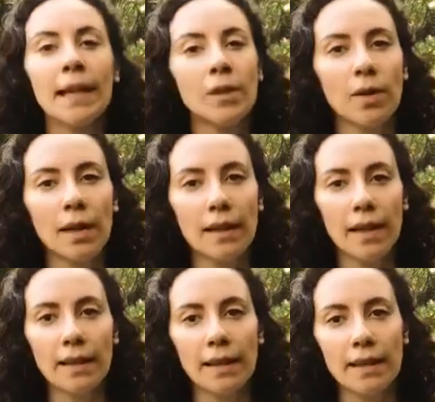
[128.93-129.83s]

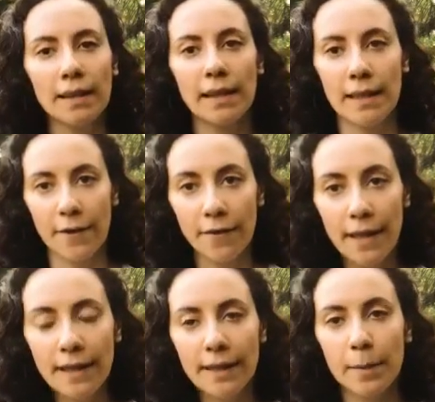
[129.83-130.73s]
Yogada denir ki
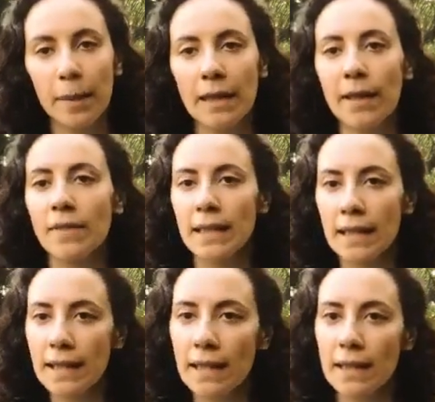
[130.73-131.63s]
nefes beden ve
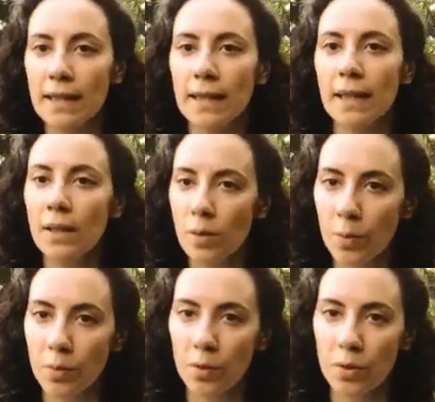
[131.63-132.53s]
zihin arasındaki
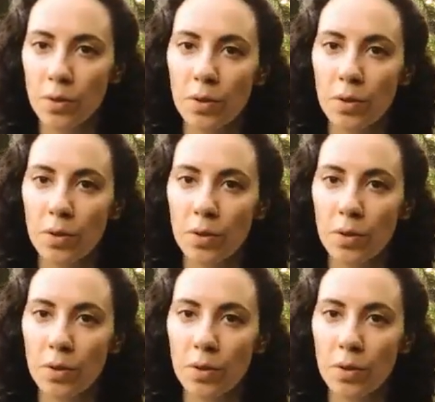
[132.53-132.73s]
köprüdür.